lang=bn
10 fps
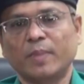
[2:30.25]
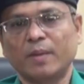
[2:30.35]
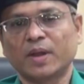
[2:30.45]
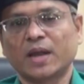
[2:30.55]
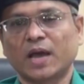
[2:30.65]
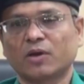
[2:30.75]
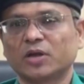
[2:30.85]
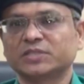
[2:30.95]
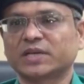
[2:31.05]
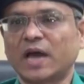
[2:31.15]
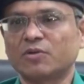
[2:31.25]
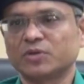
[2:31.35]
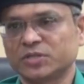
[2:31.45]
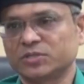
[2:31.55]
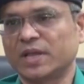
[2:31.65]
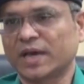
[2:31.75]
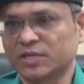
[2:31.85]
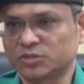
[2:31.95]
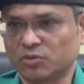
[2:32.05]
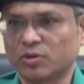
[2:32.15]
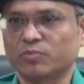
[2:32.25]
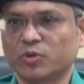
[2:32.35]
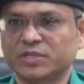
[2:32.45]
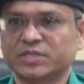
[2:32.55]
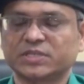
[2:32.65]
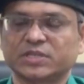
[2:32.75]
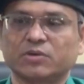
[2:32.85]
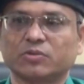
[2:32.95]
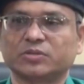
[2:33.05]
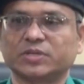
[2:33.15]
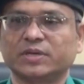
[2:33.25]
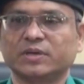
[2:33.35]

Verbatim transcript: মামলা না করার যে কারণটি এলাকার জনগণ বলেছে সেটা হলো যে